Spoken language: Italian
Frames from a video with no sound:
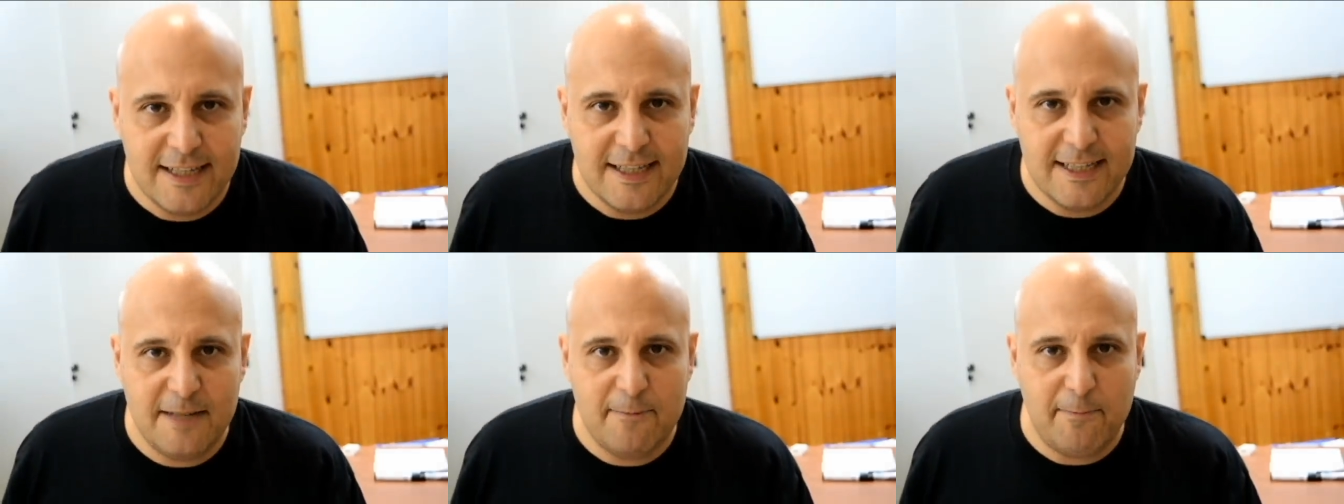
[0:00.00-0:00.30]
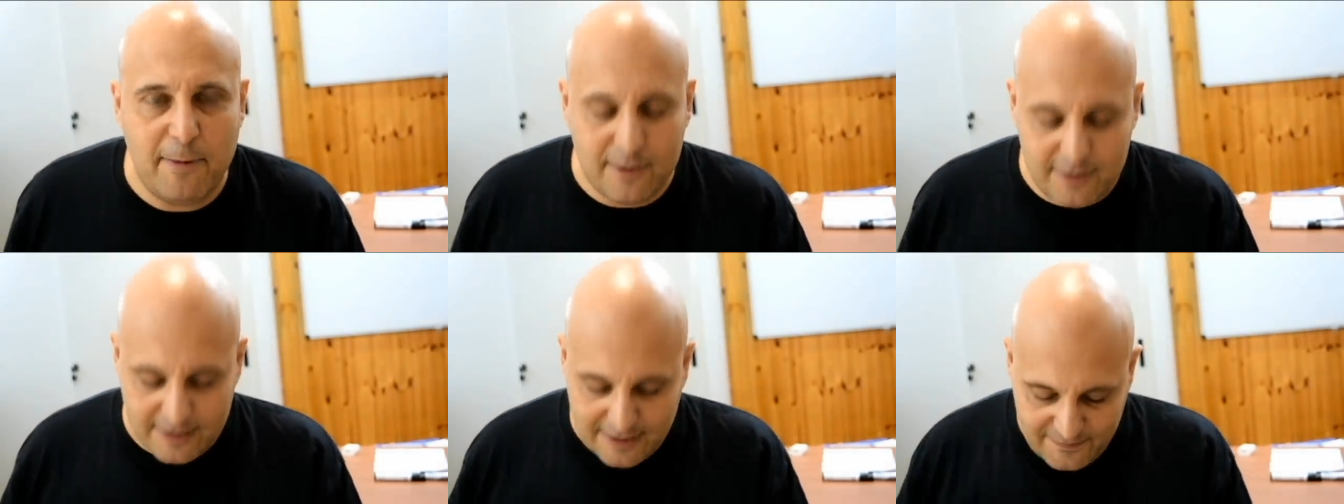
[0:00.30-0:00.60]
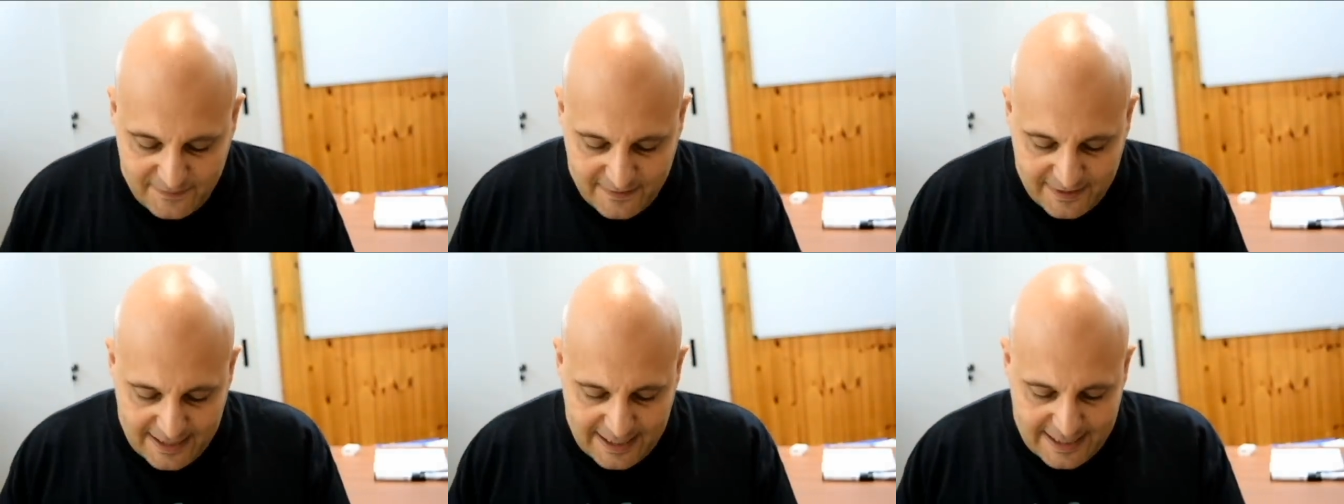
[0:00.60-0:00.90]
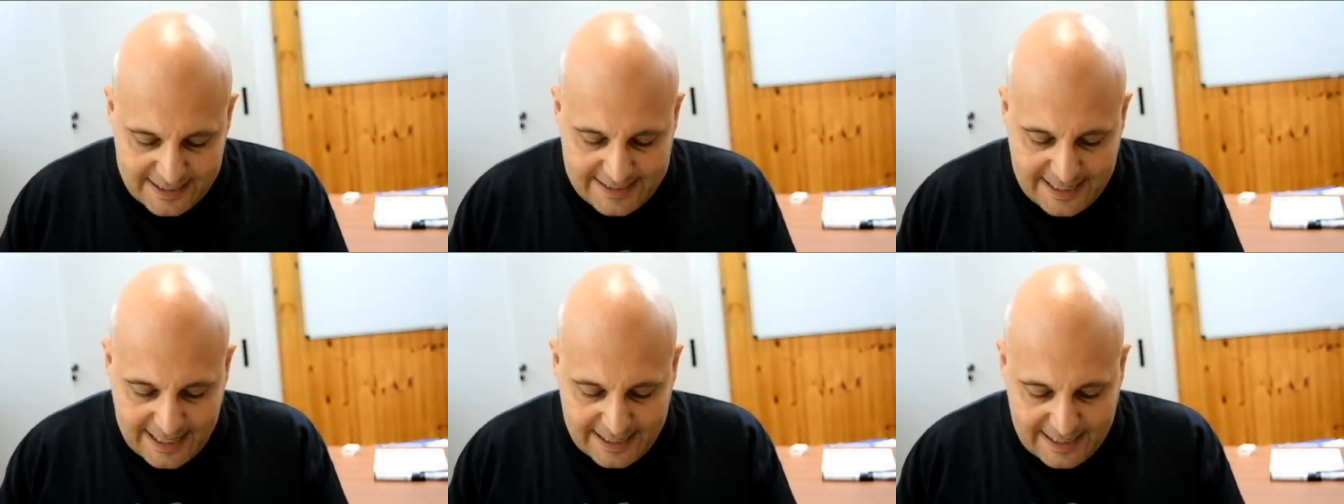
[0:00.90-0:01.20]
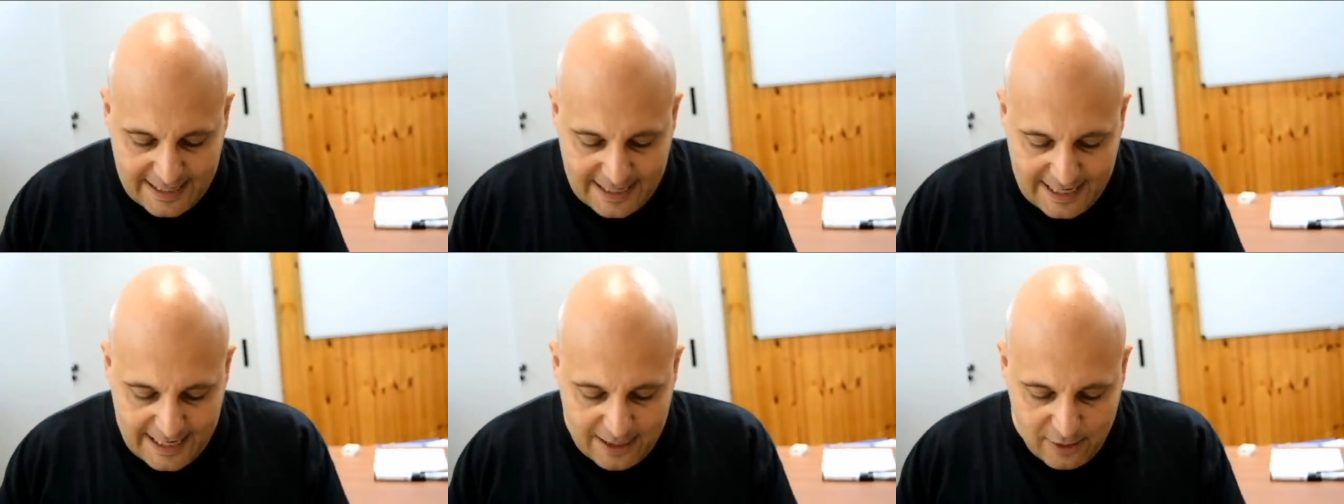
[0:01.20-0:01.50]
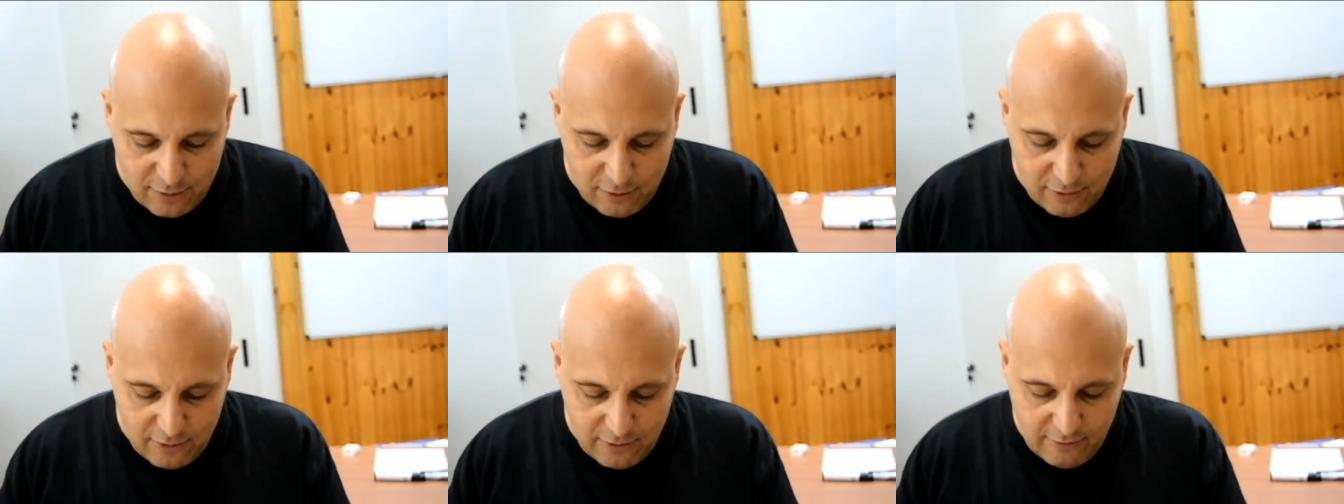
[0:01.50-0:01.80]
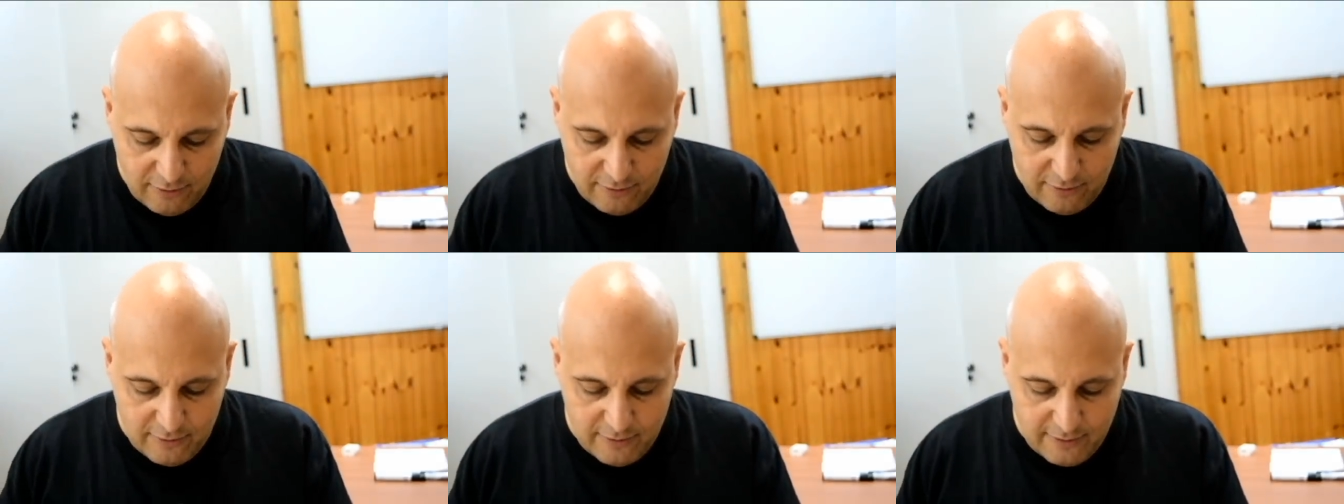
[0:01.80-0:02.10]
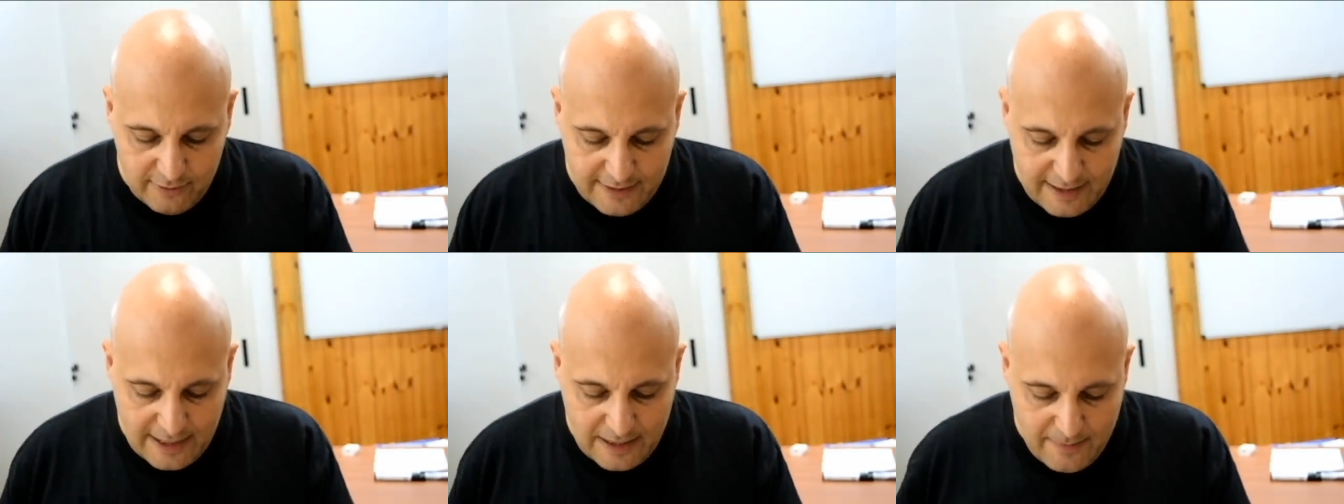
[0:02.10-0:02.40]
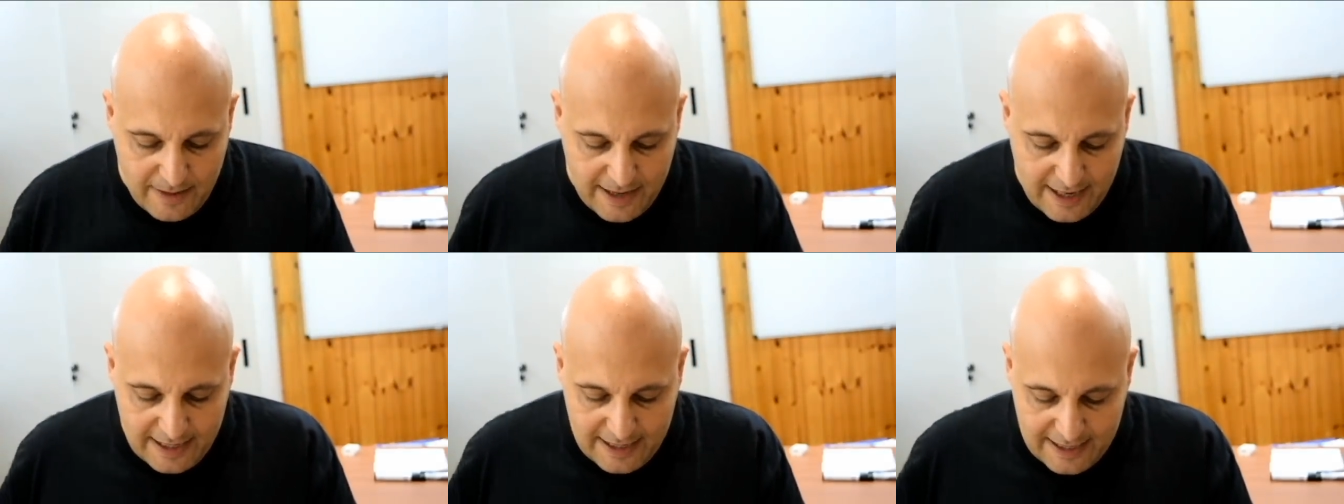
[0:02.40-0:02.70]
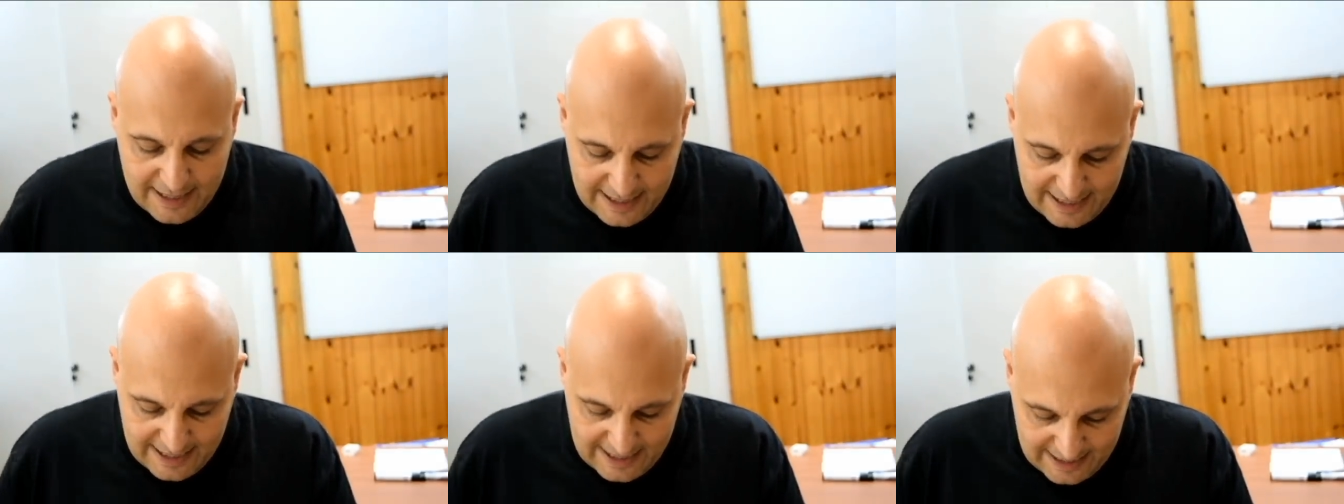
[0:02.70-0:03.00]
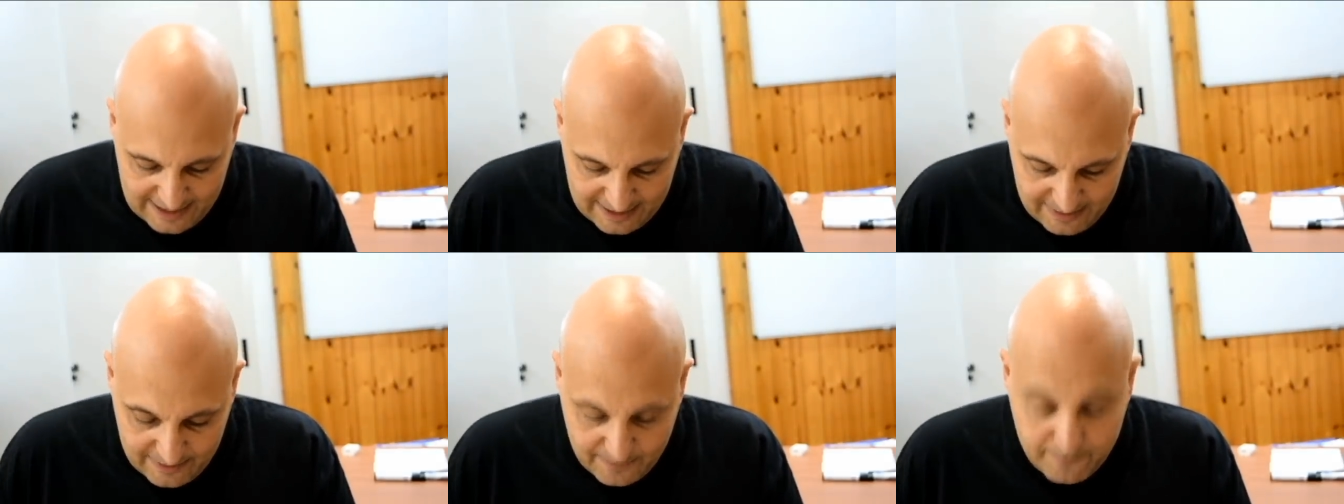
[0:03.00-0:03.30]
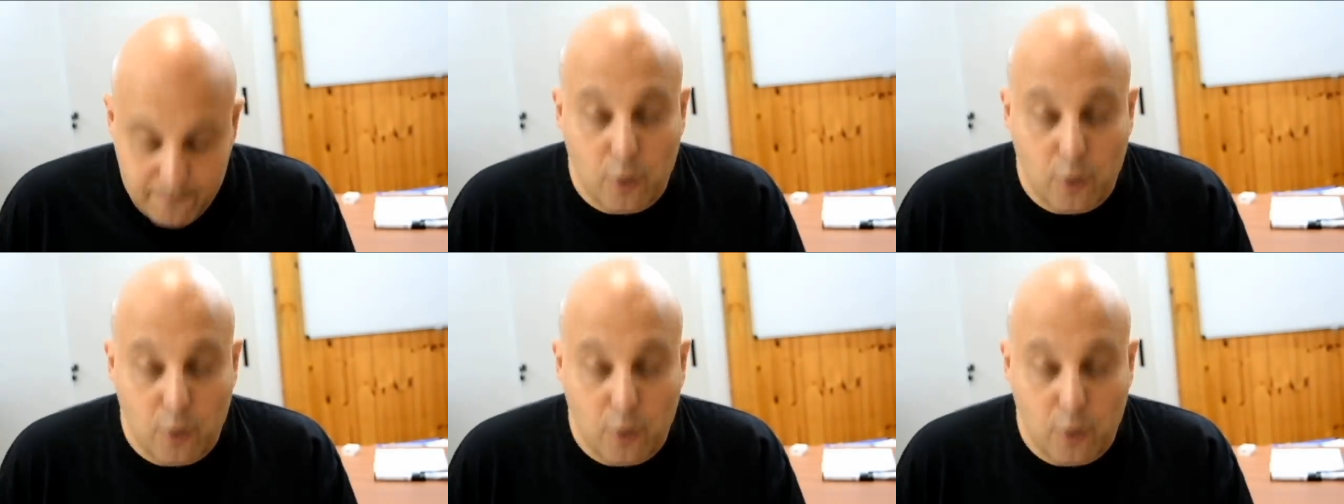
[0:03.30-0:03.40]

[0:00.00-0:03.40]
di pausa caffè dell'estate leggo uh, delle mail e eh,